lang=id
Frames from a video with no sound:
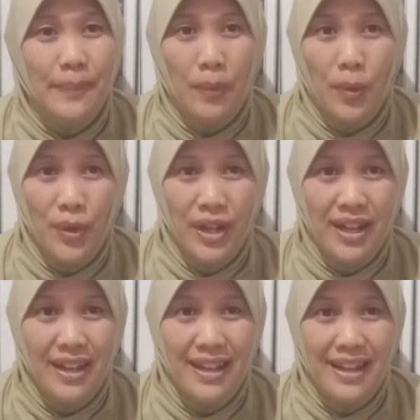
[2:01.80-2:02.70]

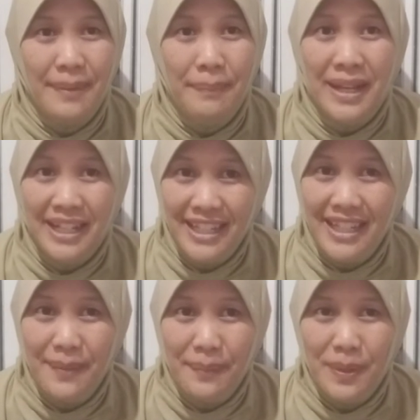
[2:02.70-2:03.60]
Semoga bagi
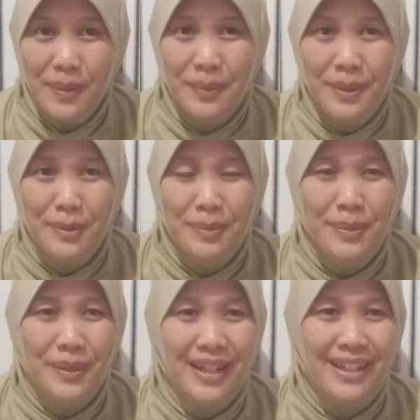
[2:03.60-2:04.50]
yang belum
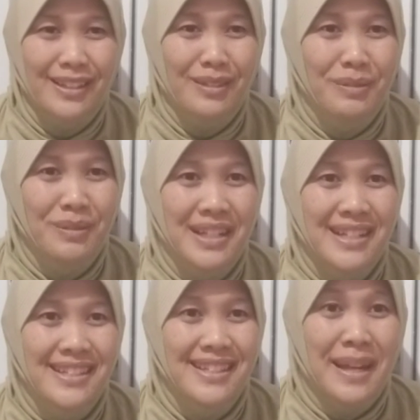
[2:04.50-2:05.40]
mengumpulkan
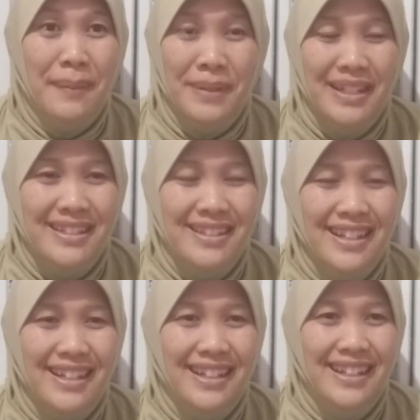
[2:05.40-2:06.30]
tugas dan
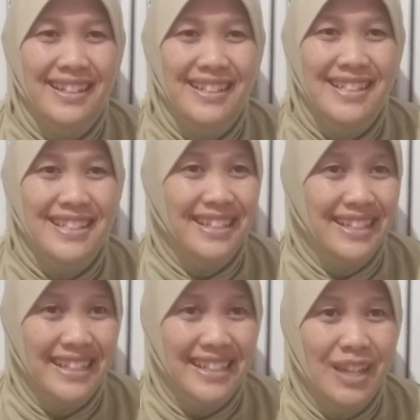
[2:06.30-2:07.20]
mengerjakan,
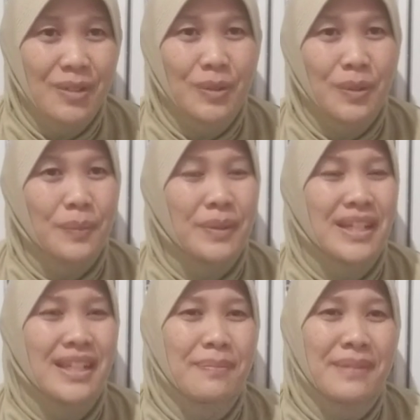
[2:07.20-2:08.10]
segera untuk
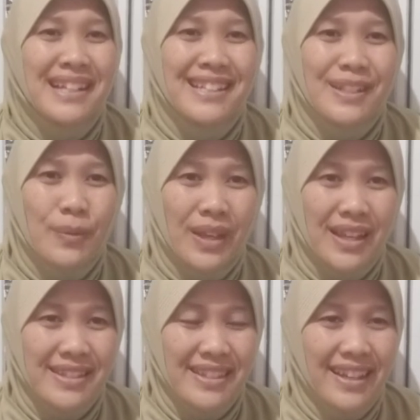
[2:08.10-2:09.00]
mengirimkan ke
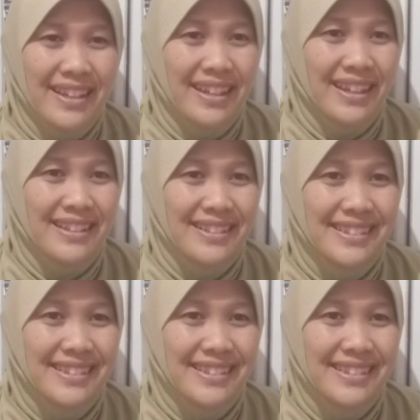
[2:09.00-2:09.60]
WA saya.